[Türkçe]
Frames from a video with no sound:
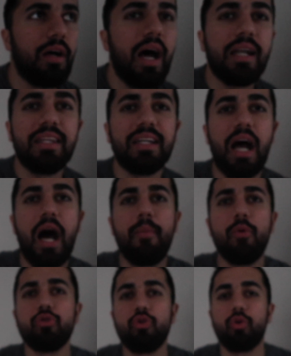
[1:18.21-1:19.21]
artık
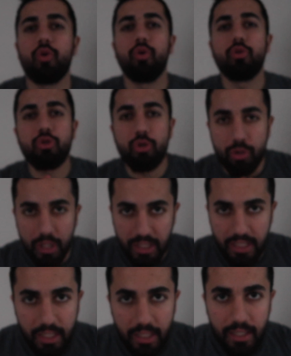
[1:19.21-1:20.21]
Amazon
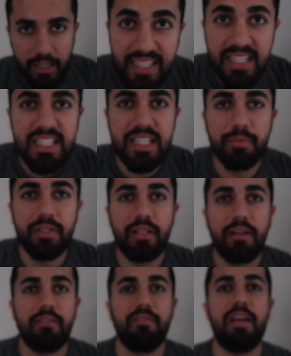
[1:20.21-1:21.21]
konusundaki
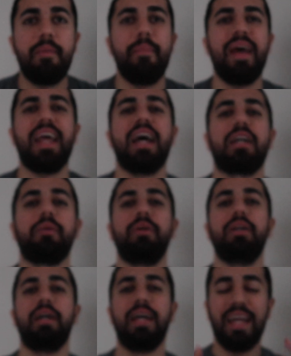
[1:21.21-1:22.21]
hırsımı ve
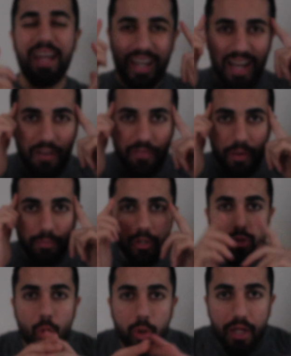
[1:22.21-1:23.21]
merakımı kafamda
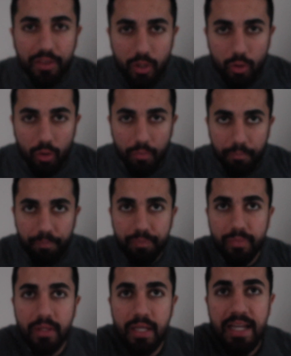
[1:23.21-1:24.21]
sonlandırıyorum.
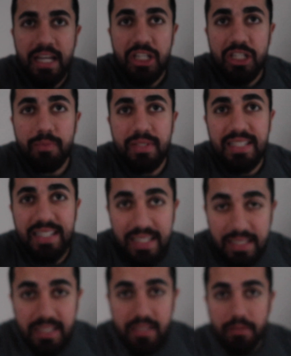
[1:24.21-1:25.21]
Şimdi
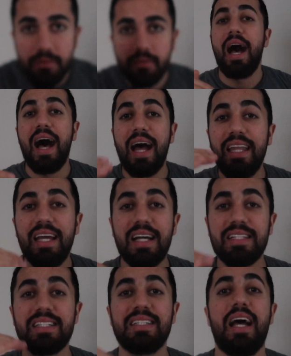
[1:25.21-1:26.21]
siz hali
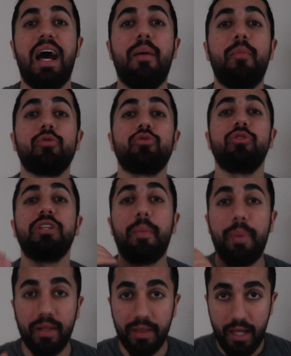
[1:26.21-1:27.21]
hazırda Amazon
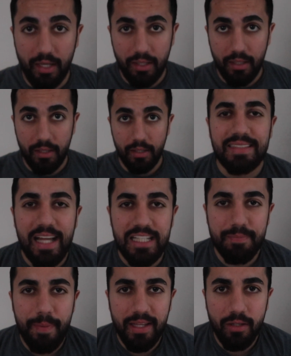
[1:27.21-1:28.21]
yapanlar
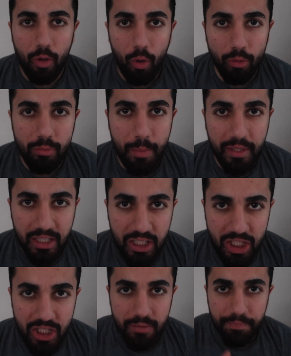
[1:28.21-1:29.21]
Suspend olmamak
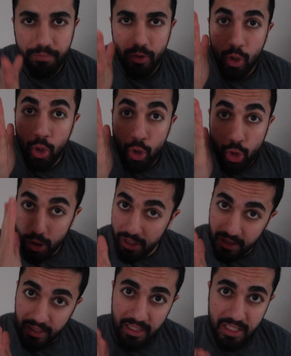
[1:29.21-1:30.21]
için şuna
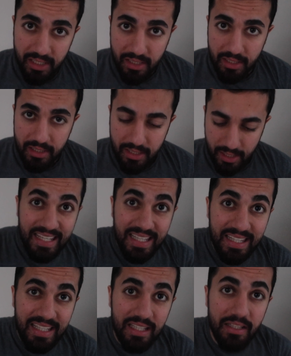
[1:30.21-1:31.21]
dikkat edeceksiniz.
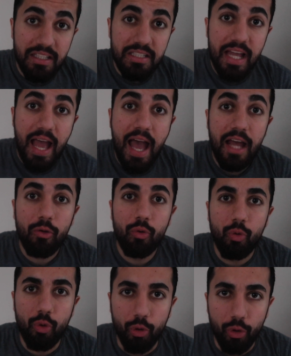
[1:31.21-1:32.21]
Girdiğiniz her
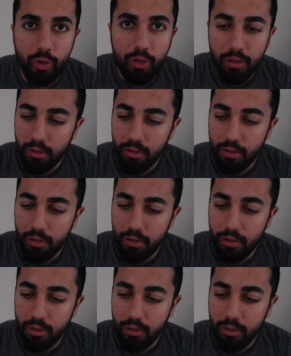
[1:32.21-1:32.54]
ürünü